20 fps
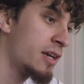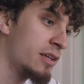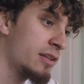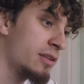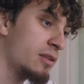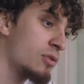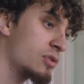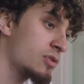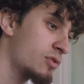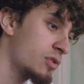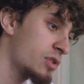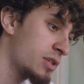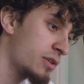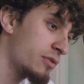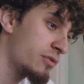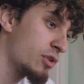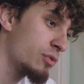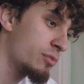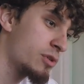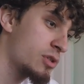Então, se você
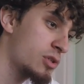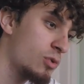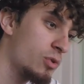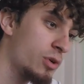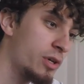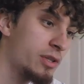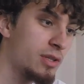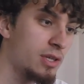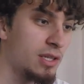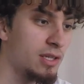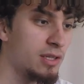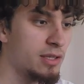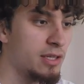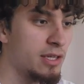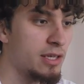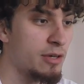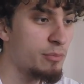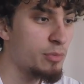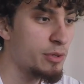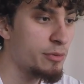vê o biscoito, ele
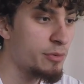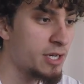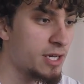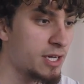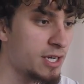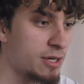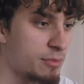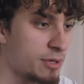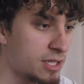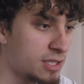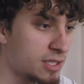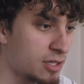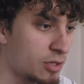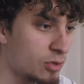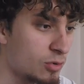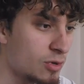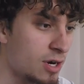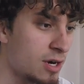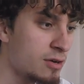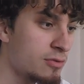tem a primeira camada que é
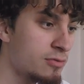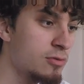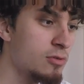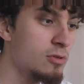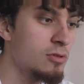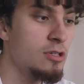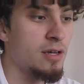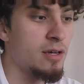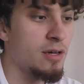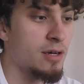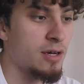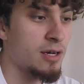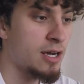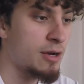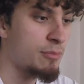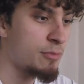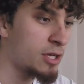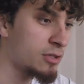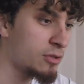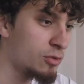o afo, a
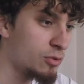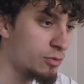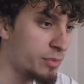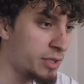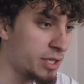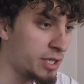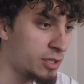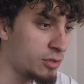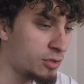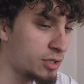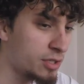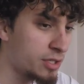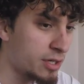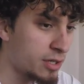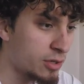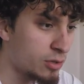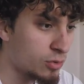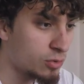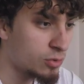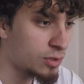camada do meio que é
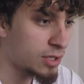o